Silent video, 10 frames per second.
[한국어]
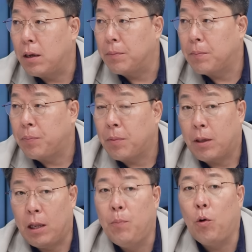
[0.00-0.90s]

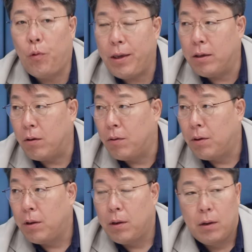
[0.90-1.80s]
일본 일본 회의요.
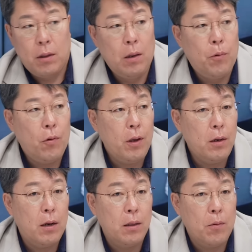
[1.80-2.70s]
회의. 일본
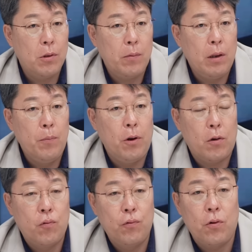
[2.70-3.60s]
회의라는 게 뭐냐면
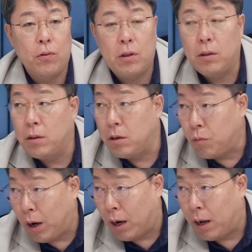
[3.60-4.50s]
일본의 구구
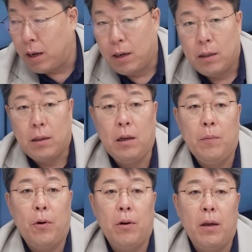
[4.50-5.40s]
정치인들과 네. 예.
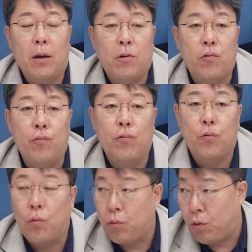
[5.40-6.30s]
일본의 구구
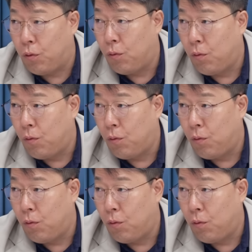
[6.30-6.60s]
종교